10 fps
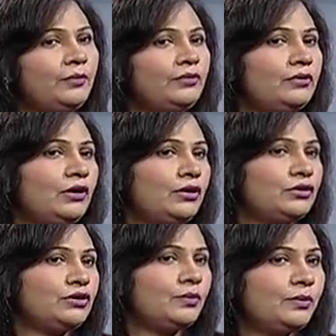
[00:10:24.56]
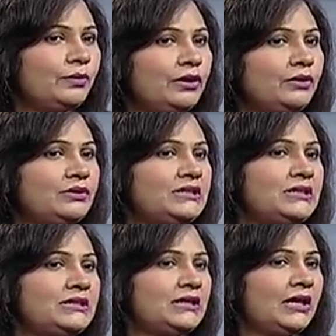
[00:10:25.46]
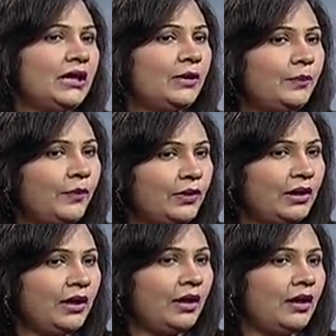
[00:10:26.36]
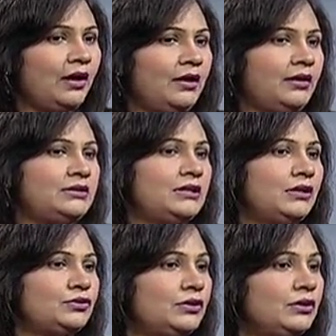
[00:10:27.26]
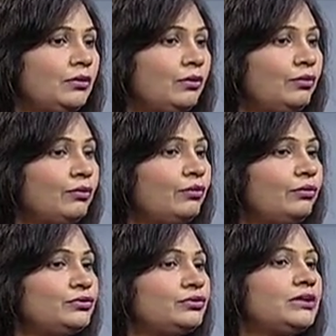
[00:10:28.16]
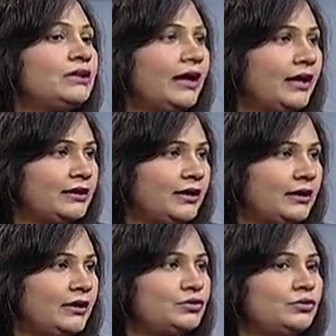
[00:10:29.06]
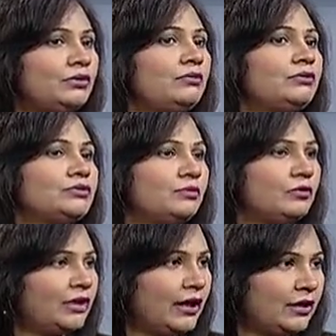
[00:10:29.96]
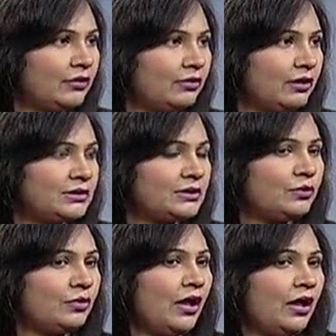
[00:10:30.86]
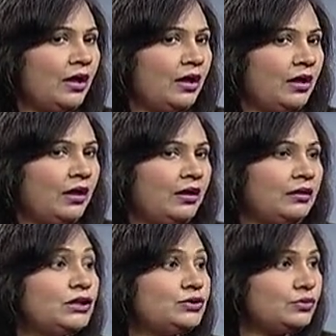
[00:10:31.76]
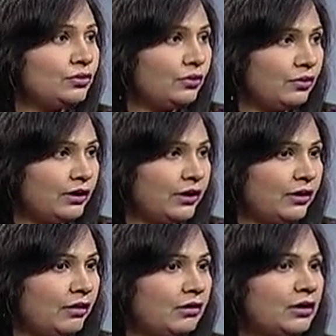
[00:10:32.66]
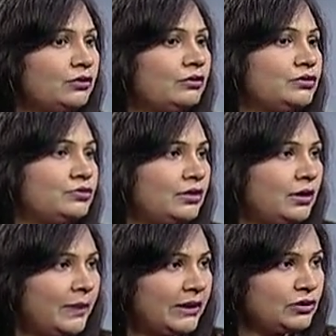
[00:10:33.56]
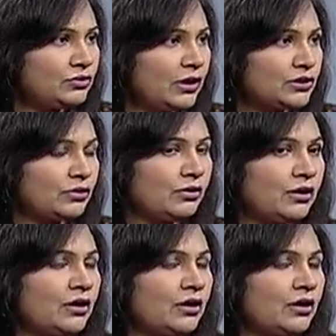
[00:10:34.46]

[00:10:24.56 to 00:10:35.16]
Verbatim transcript: এবং সর্বোপরি হচ্ছে যে এরপরে যে যদি অন্য কোনো ঝুঁকি দেখা দেয় এই ঝুঁকিগুলো সম্বন্ধে অ্যালার্ট করা যেমন খিচুনি হলো কিনা হঠাৎ করে শরীরে পানি চলে আসলো